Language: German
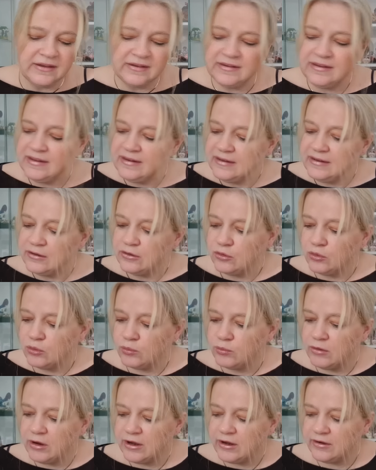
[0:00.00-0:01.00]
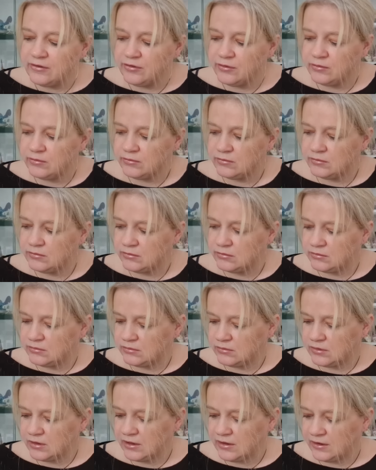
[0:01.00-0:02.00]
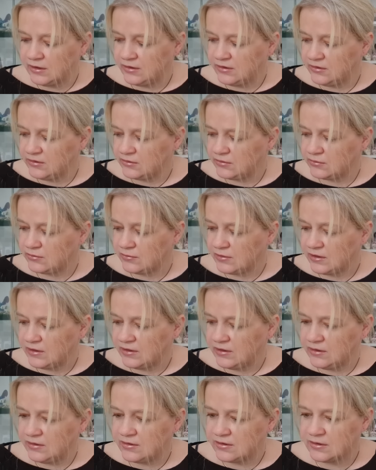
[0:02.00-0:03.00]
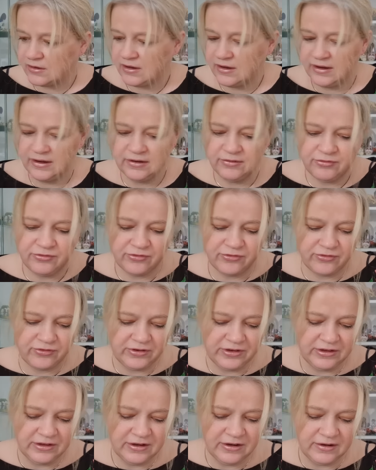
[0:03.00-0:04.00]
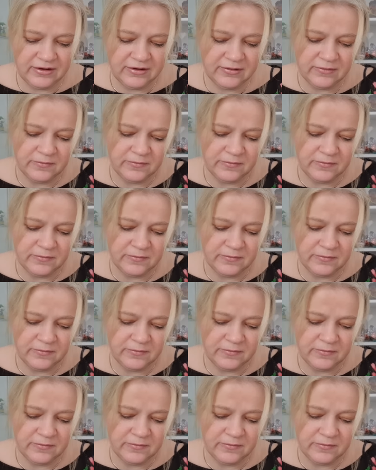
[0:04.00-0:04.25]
Die Nummer 1, 2, 3, 4